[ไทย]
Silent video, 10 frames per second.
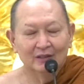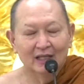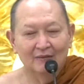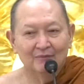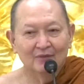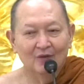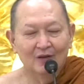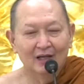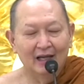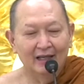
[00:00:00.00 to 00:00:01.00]
นหับขอ
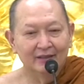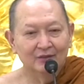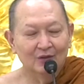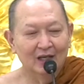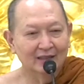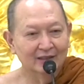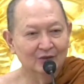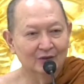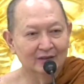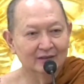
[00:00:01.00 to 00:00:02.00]
งขายอยู่ข้างถ
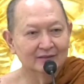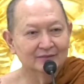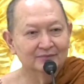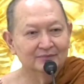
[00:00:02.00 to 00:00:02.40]
นนนะ